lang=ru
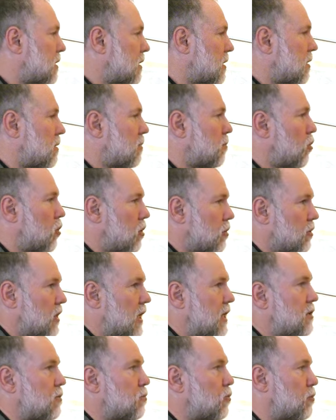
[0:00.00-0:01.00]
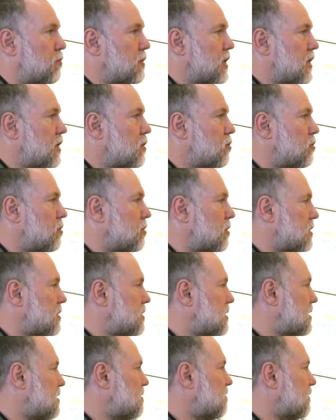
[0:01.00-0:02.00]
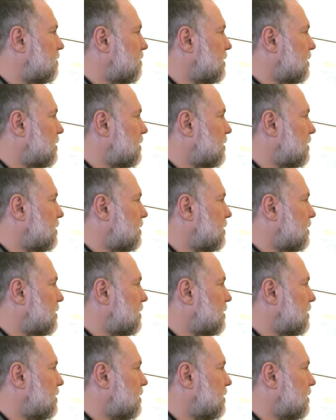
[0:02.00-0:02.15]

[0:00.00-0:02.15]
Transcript: к э, более раннему периоду, и здесь вы